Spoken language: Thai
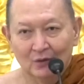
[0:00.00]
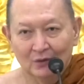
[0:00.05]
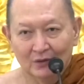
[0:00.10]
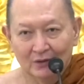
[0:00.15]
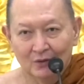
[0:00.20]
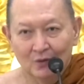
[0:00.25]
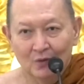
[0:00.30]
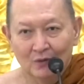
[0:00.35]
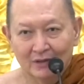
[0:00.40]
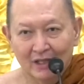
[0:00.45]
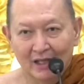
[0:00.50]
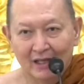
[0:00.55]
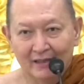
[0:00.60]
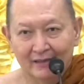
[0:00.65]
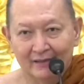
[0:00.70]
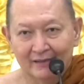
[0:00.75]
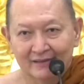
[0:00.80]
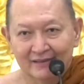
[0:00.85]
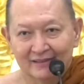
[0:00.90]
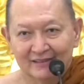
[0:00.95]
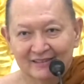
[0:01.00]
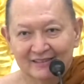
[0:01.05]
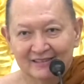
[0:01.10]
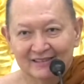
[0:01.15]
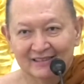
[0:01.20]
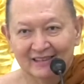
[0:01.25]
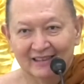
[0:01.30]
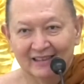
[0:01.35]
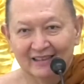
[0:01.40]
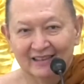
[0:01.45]
ตกนรกได้
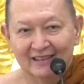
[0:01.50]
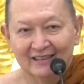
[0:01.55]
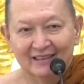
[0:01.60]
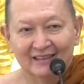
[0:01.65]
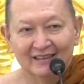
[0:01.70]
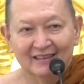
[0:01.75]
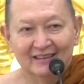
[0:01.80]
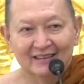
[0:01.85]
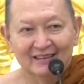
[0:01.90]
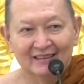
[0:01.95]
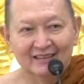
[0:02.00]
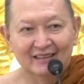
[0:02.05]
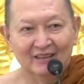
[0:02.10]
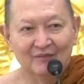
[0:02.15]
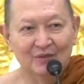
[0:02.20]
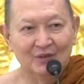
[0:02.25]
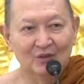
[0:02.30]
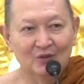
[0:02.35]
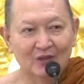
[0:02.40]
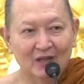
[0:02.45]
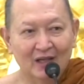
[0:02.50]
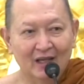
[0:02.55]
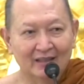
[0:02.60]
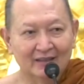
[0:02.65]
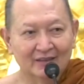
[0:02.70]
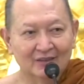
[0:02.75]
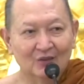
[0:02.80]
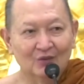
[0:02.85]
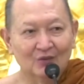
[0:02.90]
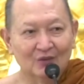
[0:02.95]
นะยังมีโอกา
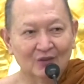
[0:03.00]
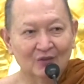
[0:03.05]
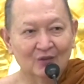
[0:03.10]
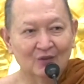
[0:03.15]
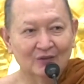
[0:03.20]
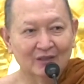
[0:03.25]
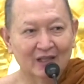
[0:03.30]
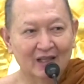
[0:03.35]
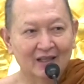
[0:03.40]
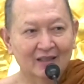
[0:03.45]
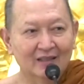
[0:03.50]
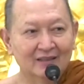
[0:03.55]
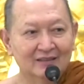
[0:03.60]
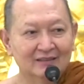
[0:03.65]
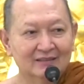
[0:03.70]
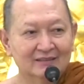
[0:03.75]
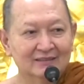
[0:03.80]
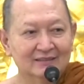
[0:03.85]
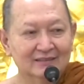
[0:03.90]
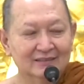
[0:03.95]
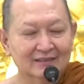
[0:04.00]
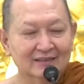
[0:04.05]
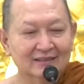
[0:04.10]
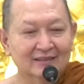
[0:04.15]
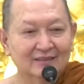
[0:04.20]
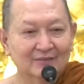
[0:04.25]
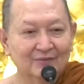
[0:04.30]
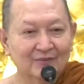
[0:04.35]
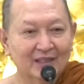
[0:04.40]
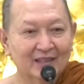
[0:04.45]
สตกนรกนะ
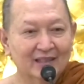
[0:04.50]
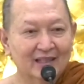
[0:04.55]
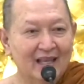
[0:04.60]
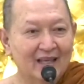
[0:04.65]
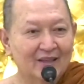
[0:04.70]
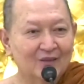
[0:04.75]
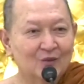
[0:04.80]
ไม่แก